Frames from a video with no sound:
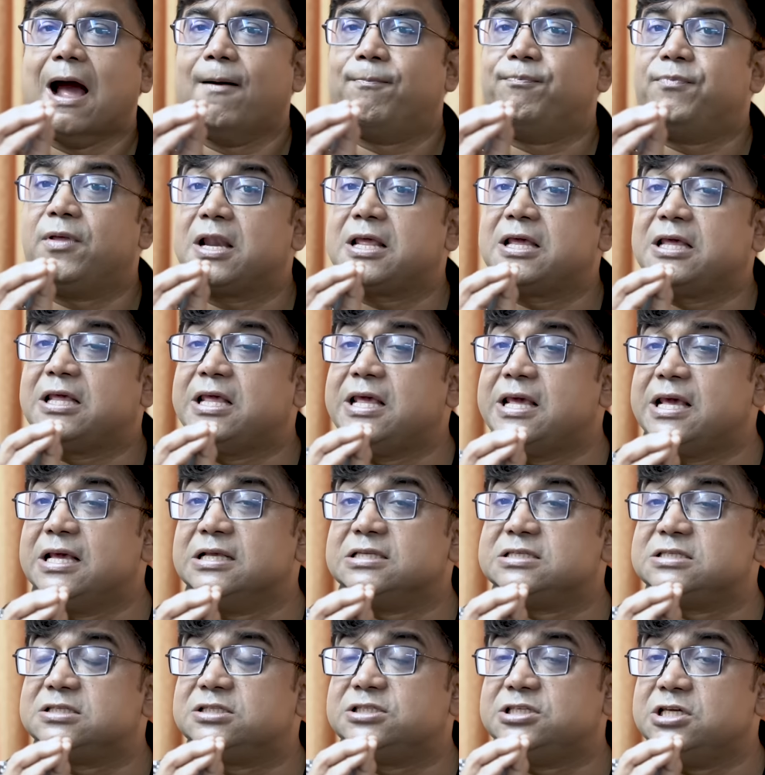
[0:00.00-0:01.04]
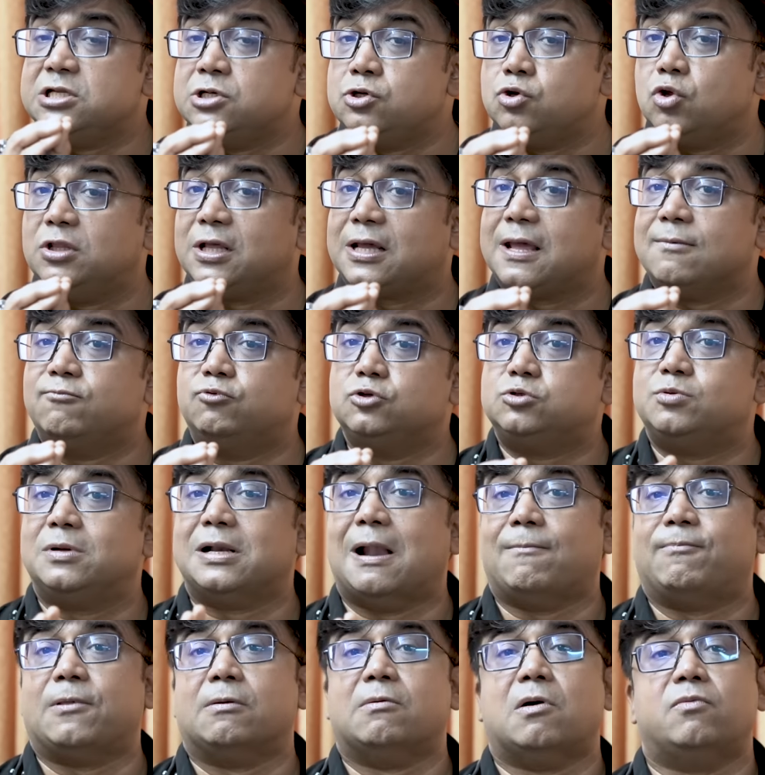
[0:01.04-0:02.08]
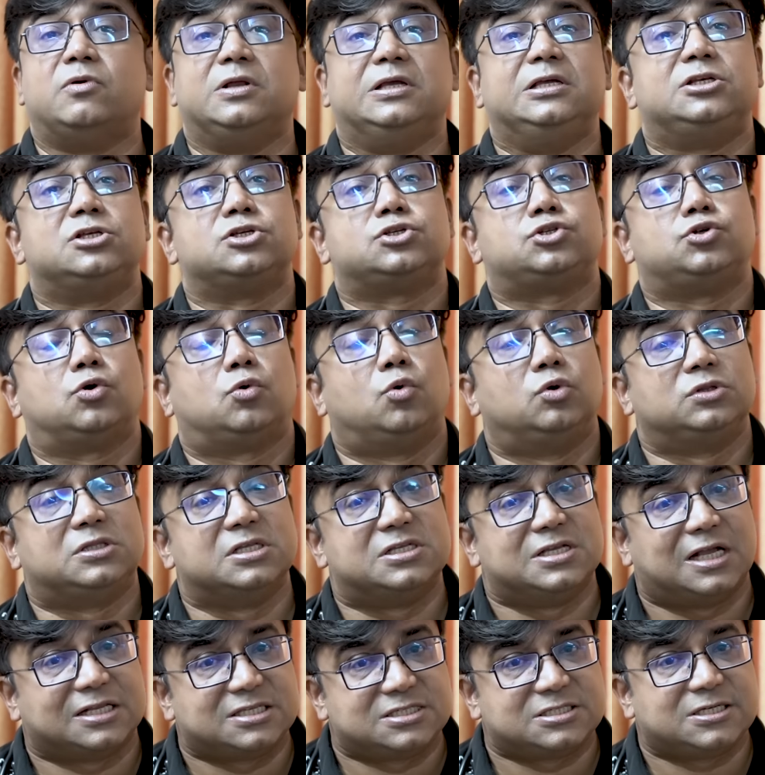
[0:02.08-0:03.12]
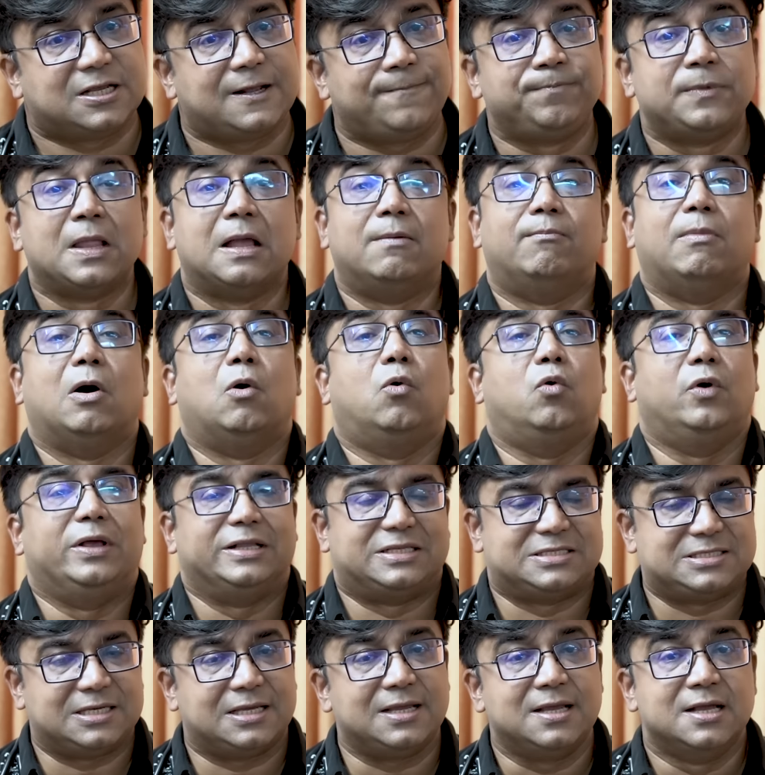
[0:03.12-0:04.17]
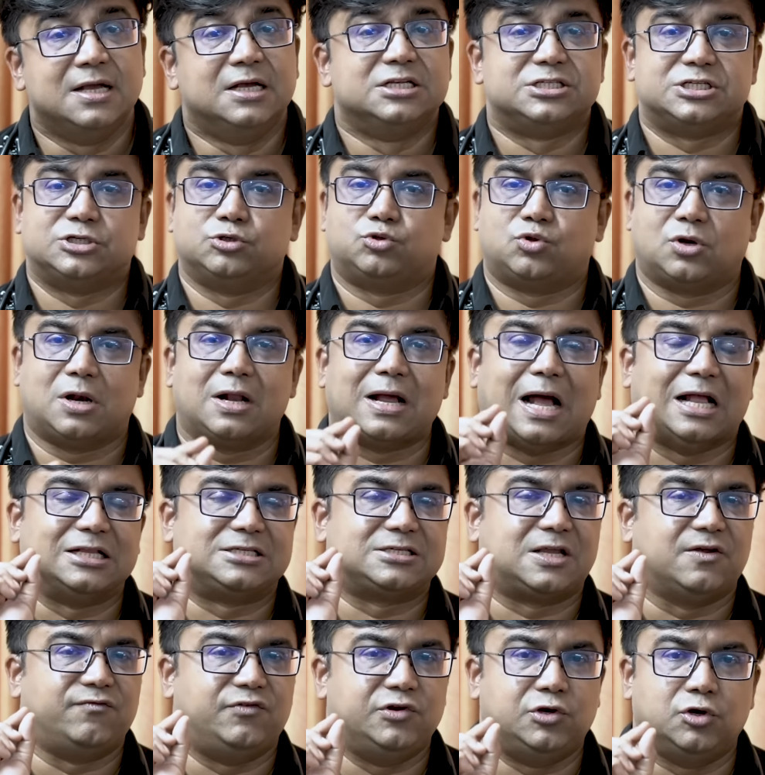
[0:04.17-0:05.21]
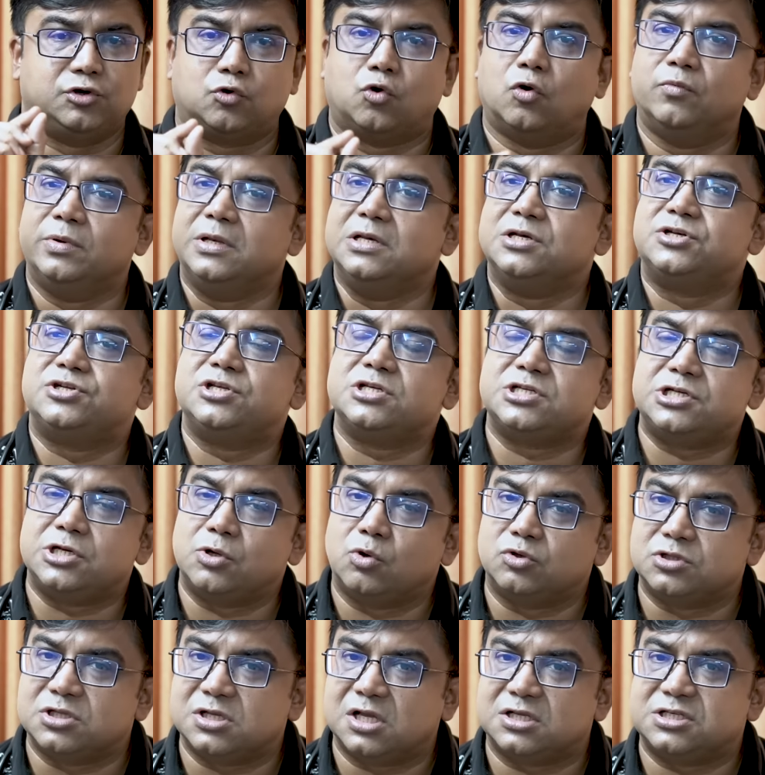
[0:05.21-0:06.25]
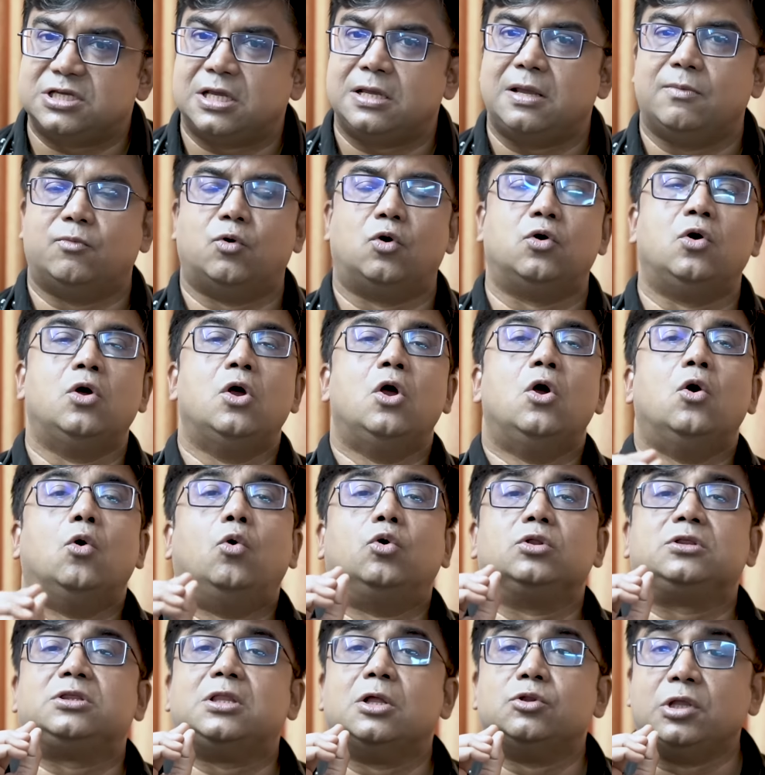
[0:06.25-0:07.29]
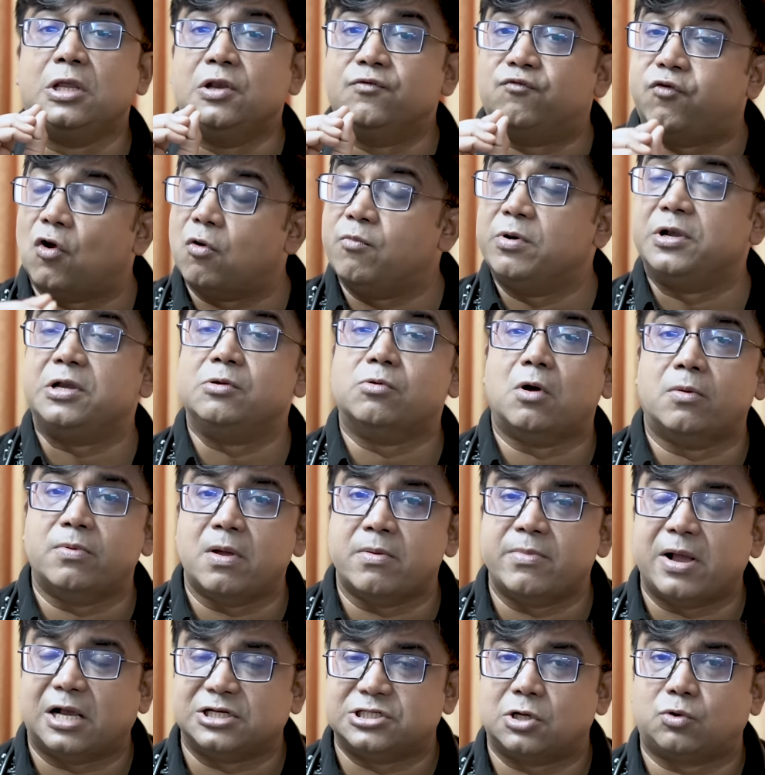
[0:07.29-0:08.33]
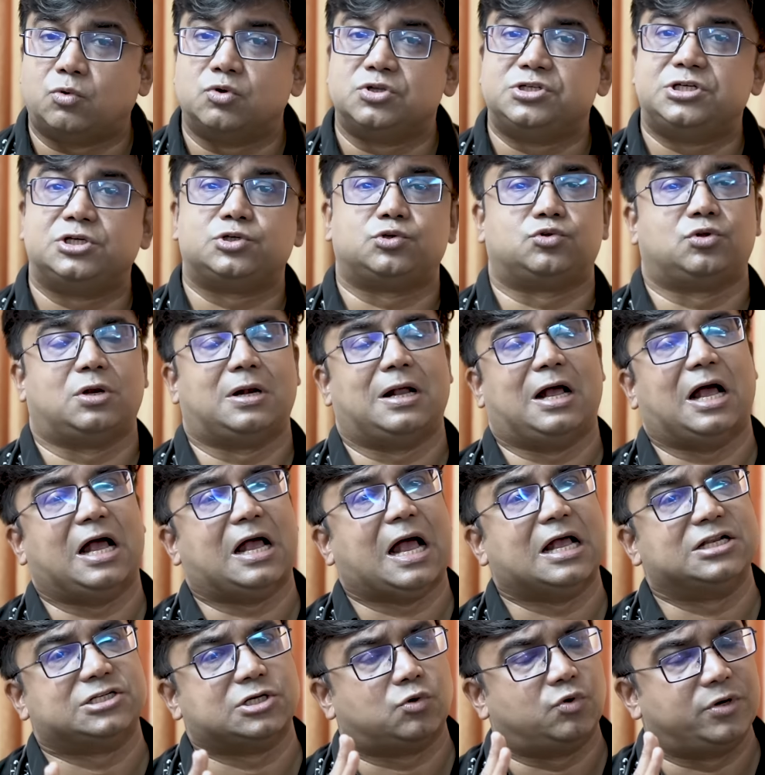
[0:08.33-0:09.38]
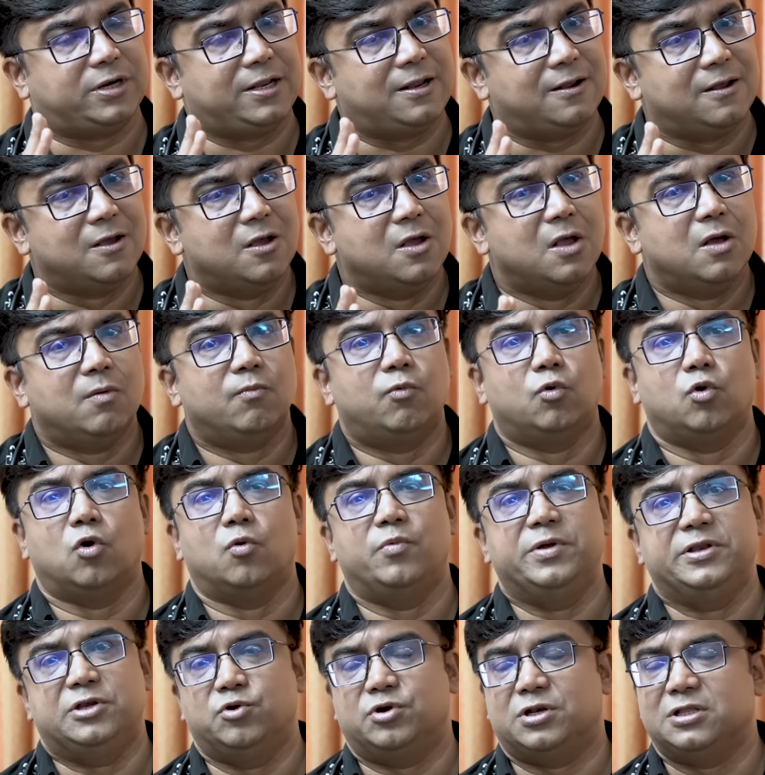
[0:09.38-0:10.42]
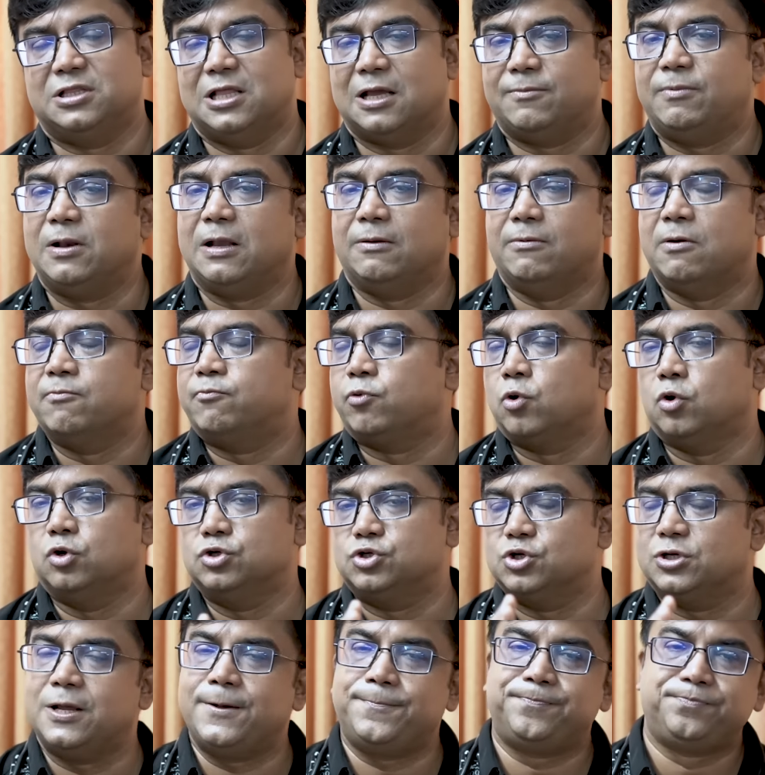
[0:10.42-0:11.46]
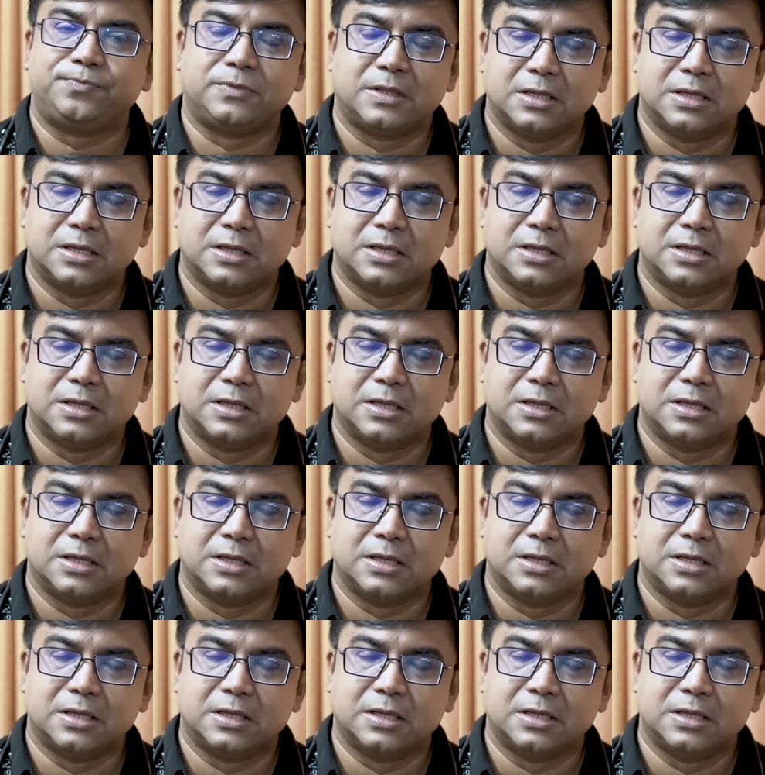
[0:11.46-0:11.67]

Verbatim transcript: আপনারা কি কি চিহ্ন দেখে বুঝবেন আপনার বাবুর হিটস্ট্রোক হতে যাচ্ছে বা হয়েছে সুতরাং আজকে ভিডিওটি খুবই ইন্টারেস্টিং হতে যাচ্ছে এবং অত্যন্ত ইনফরমেটিভ হবে আমি আশা করছি সুতরাং আশা করি পুরো ভিডিওটি দেখবেন এবং প্রয়োজনে